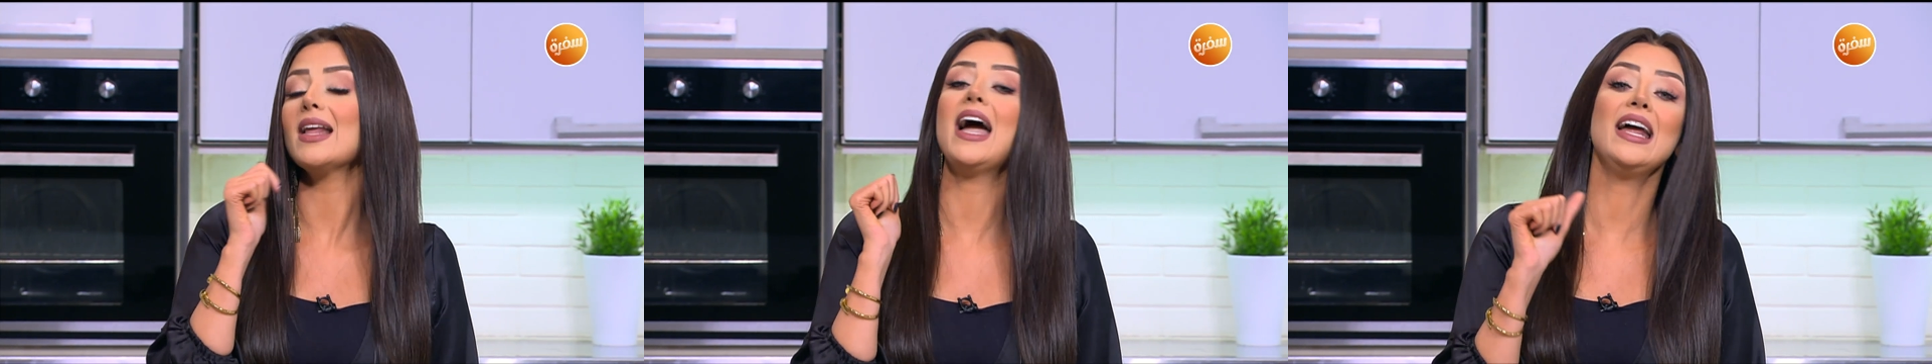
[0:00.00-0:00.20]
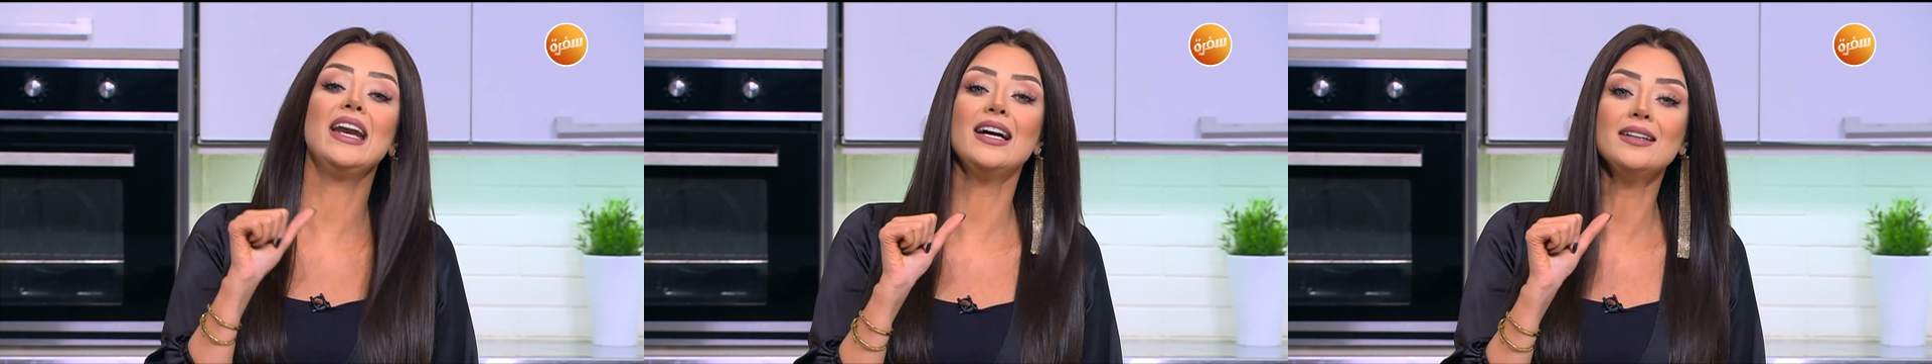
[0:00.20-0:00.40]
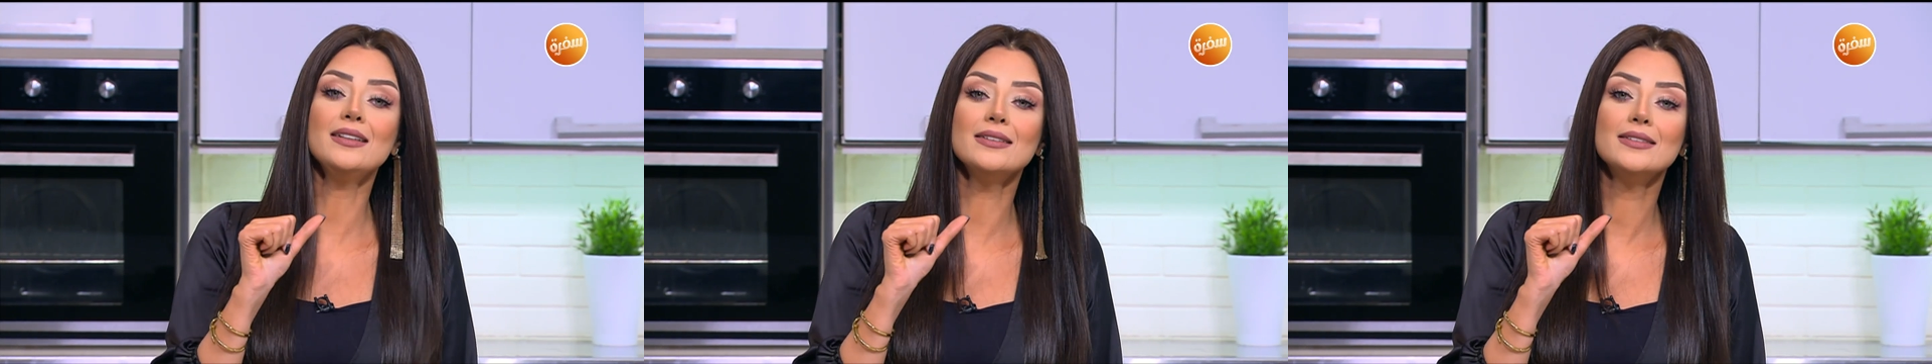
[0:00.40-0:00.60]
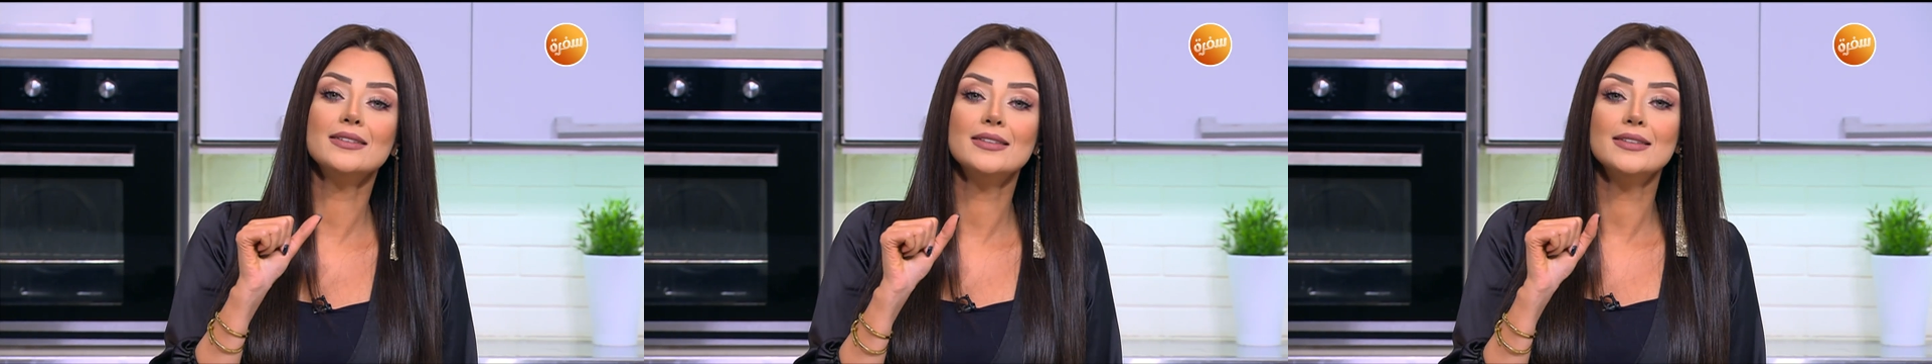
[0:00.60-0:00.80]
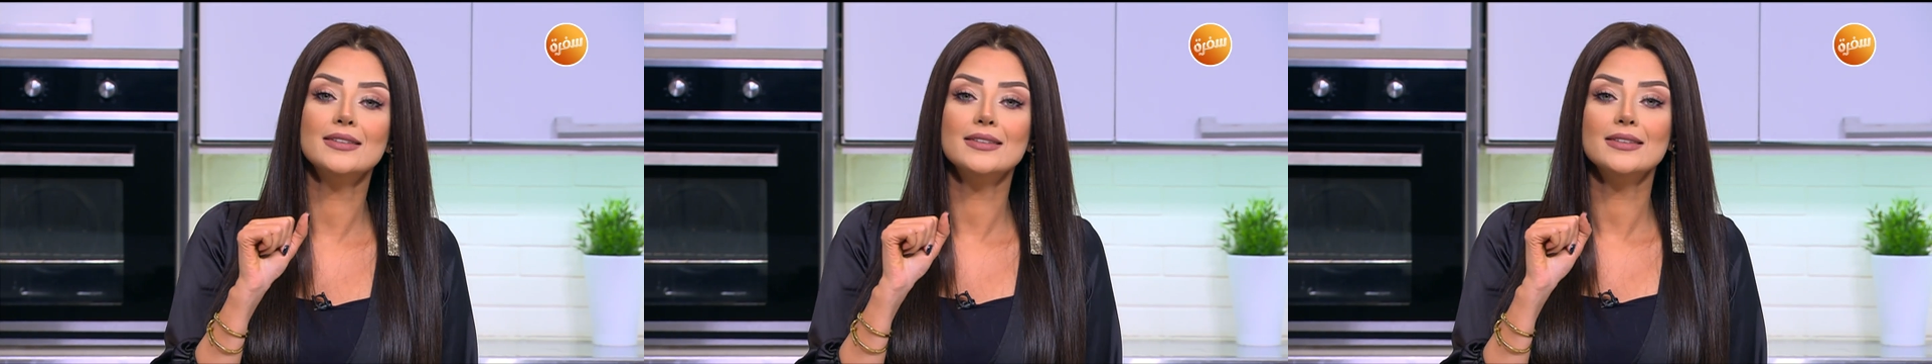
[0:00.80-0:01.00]
انا
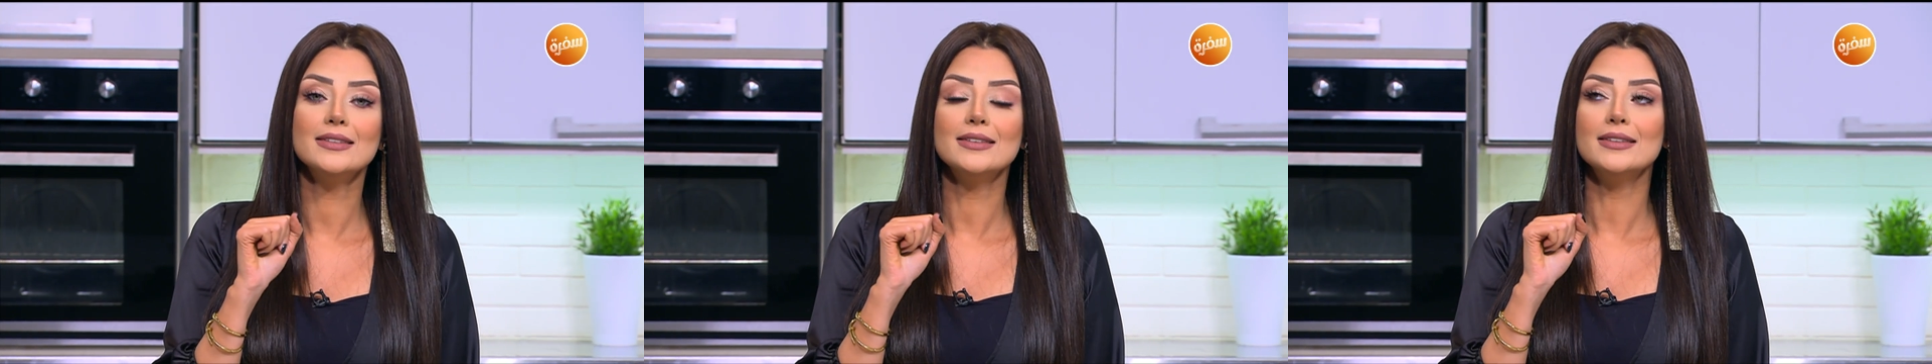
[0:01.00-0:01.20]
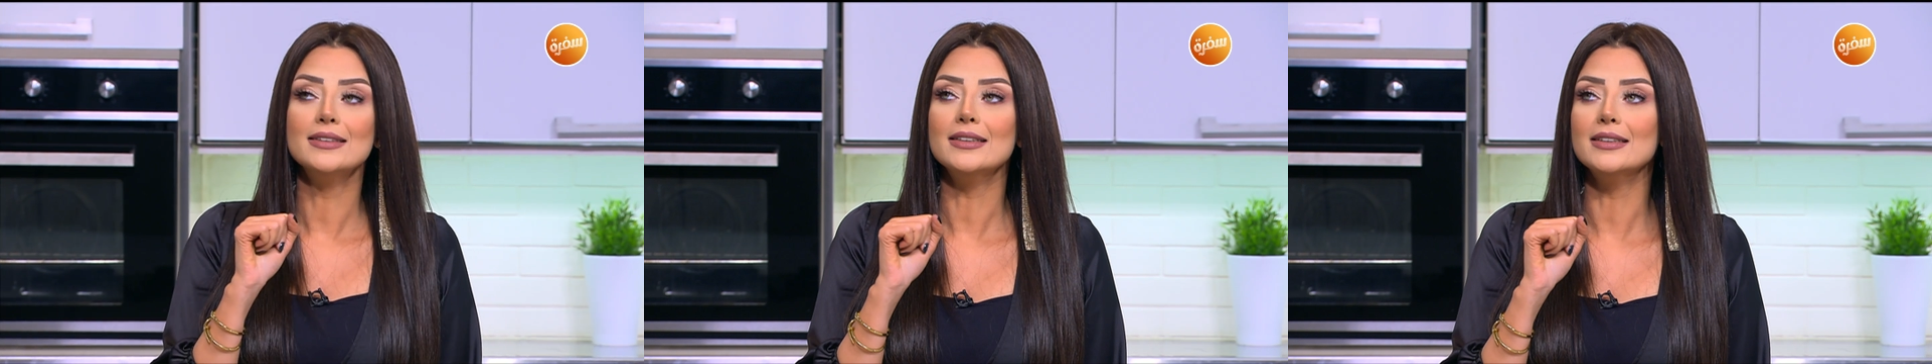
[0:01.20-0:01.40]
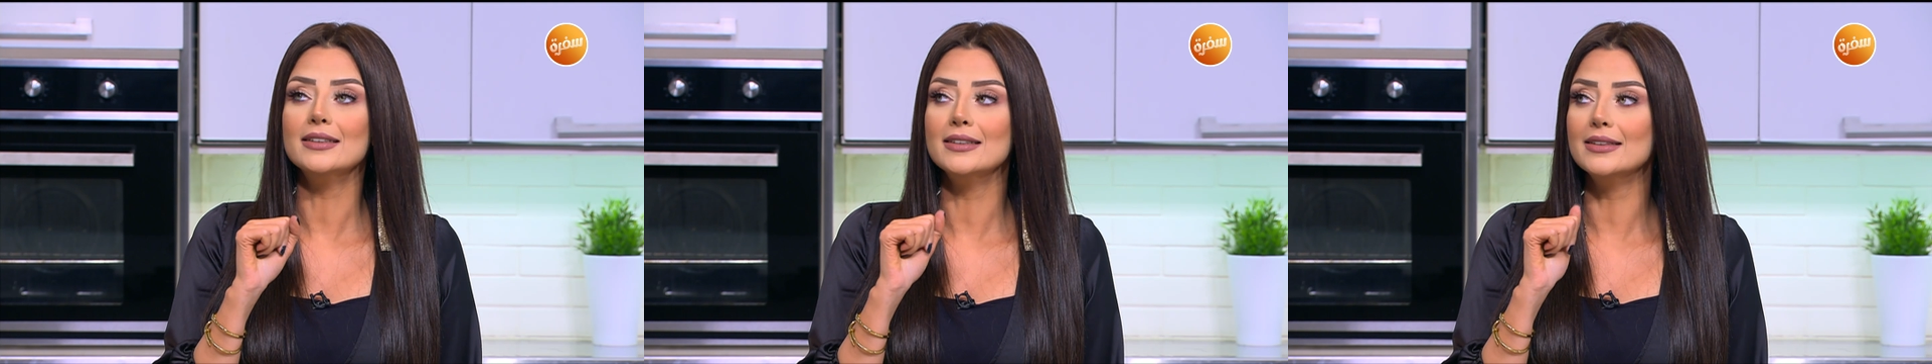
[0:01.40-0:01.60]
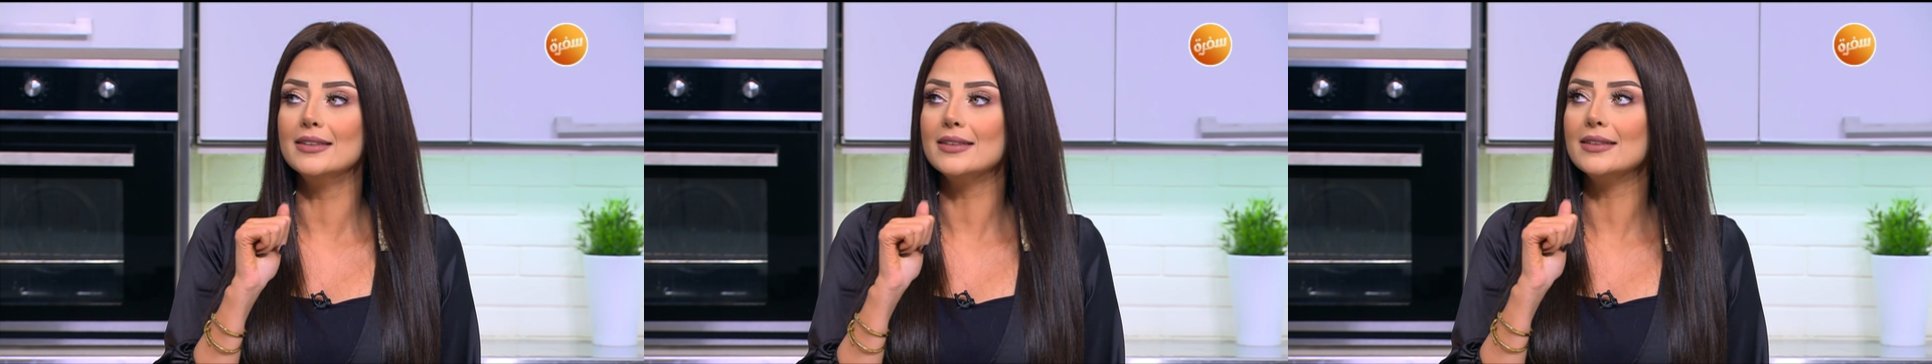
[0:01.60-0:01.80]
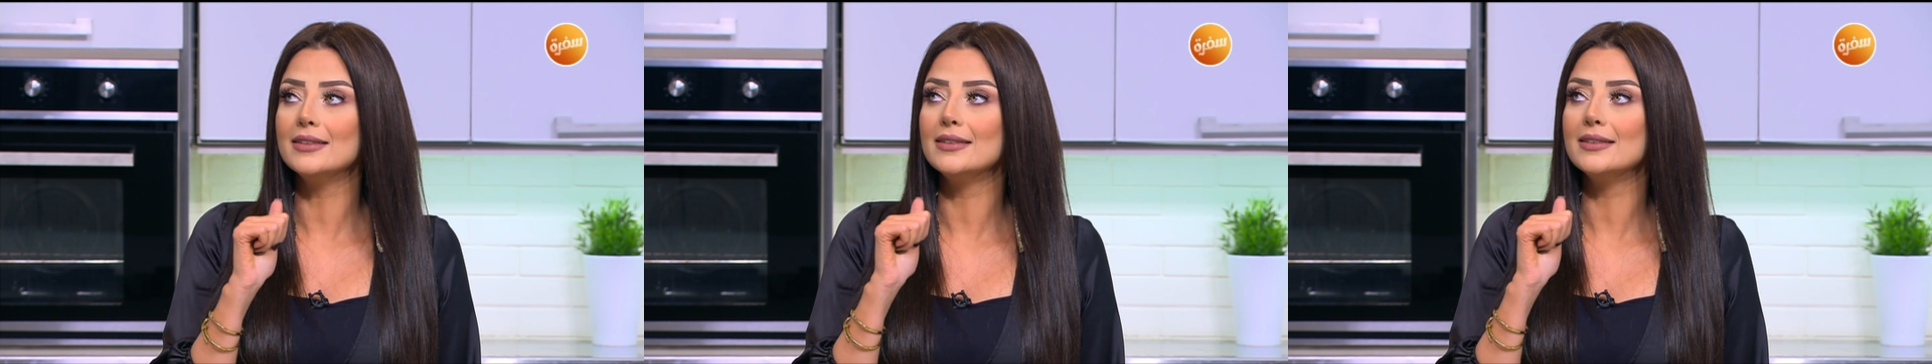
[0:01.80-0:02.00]

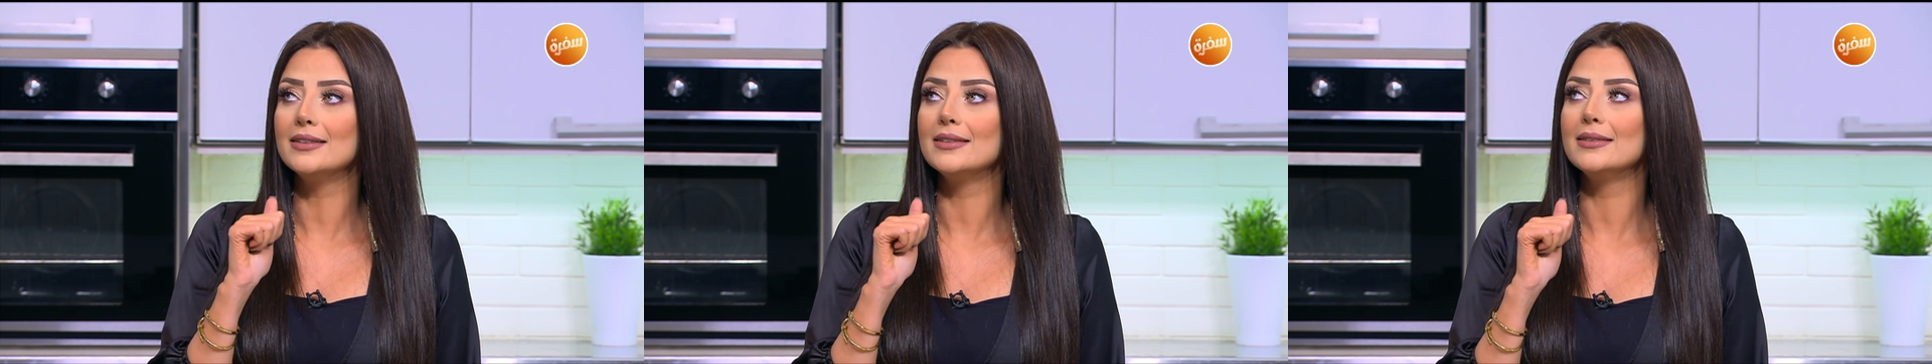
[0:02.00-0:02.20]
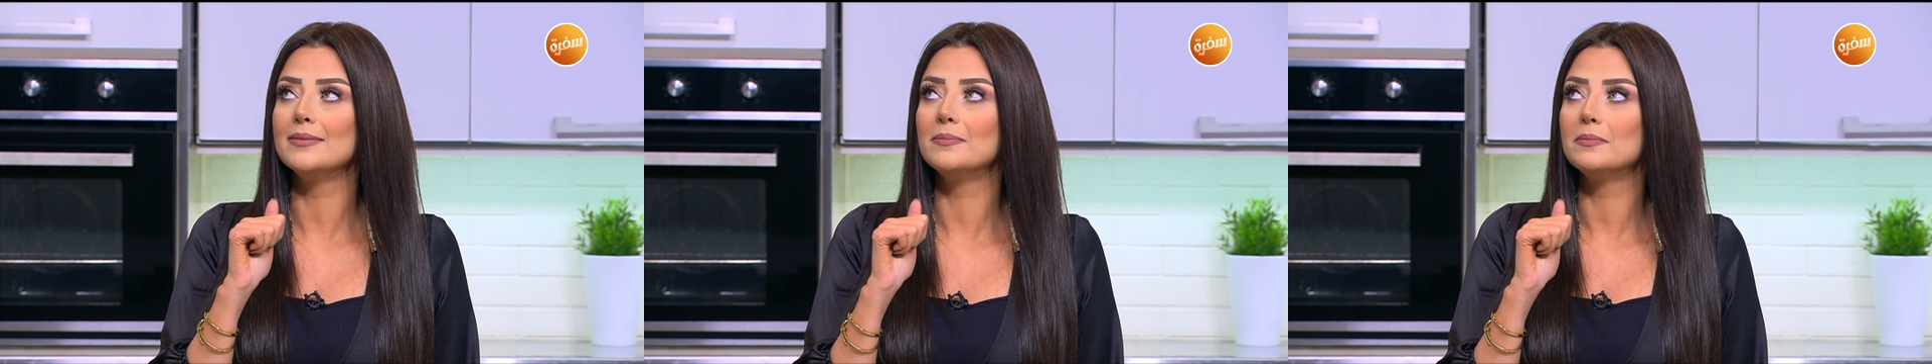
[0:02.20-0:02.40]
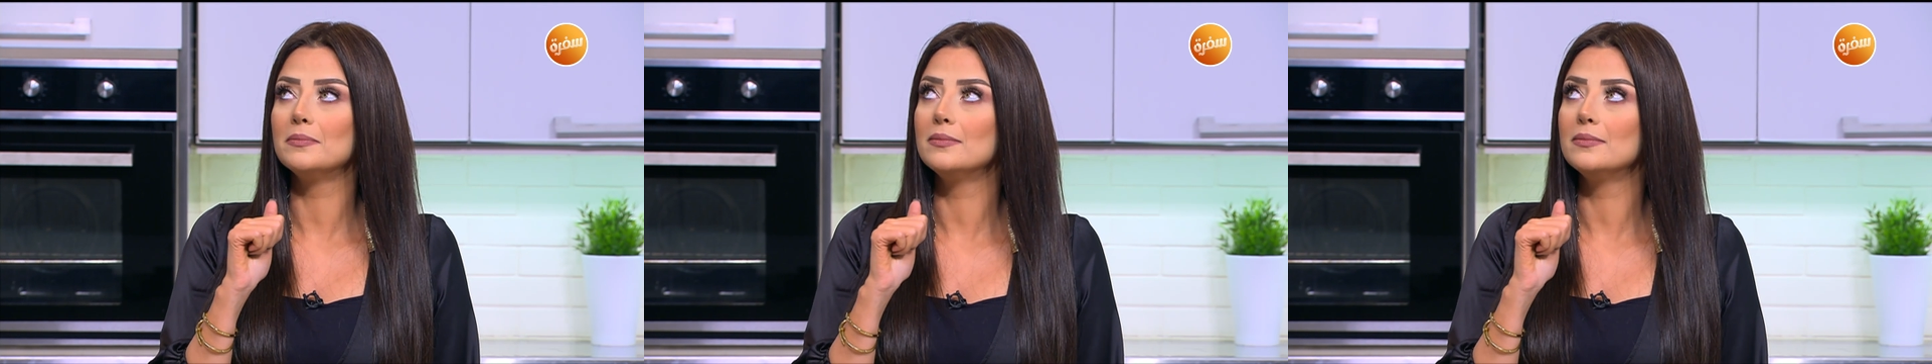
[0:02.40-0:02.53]
آه، آه،